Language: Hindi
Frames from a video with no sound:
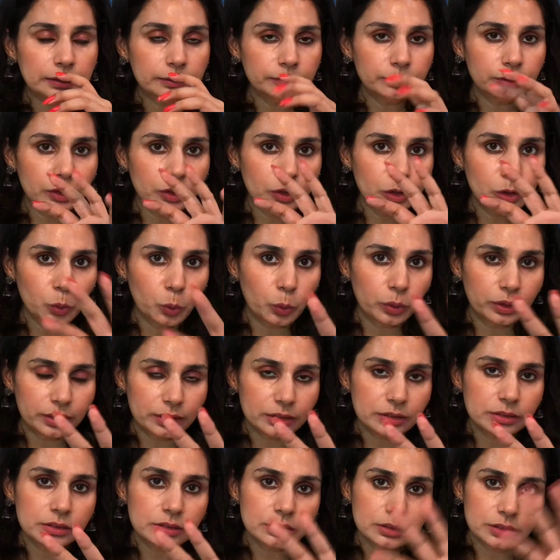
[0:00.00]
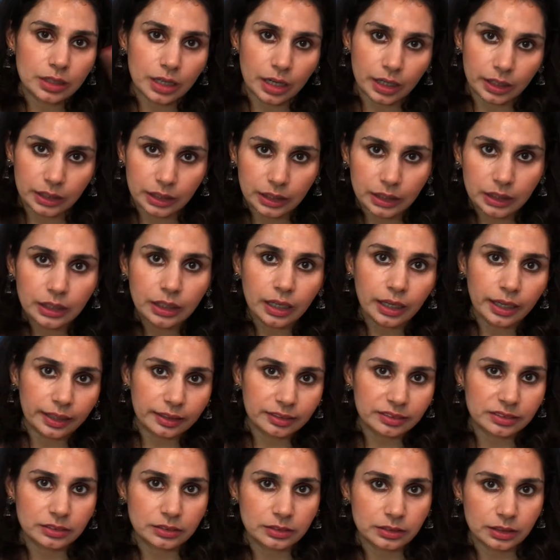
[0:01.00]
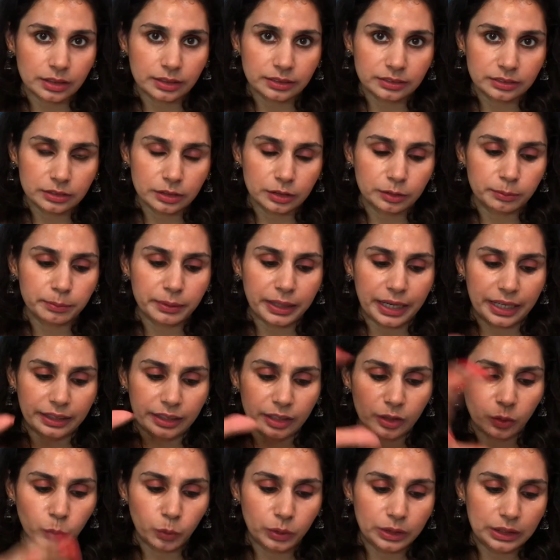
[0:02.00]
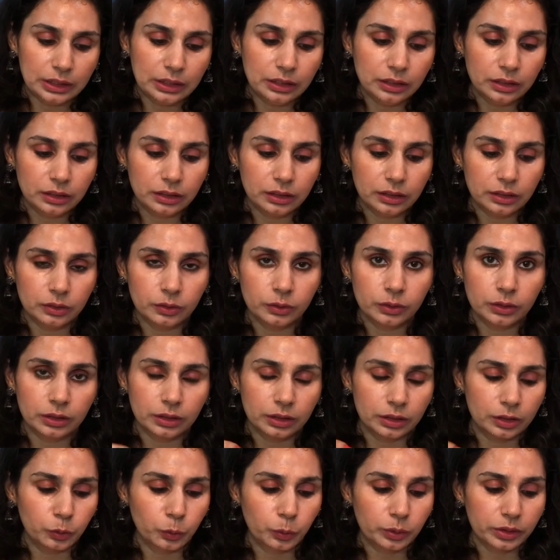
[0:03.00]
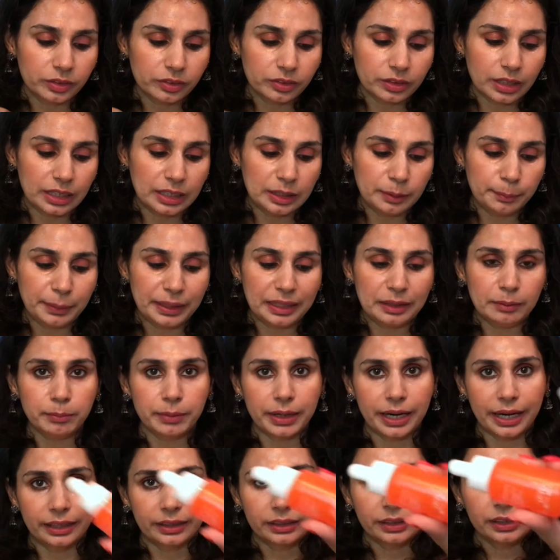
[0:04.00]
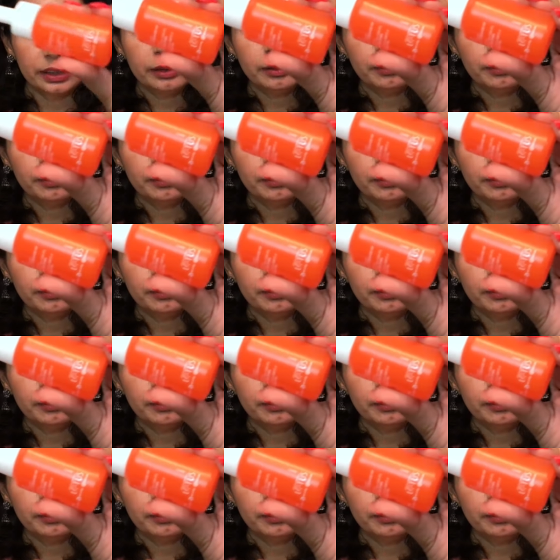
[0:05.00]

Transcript: यू नो लोटस का ही एक सिस्टर कंसर्न ब्रांड है उन्हीं लोटस uh, का ही मेन ब्रांड है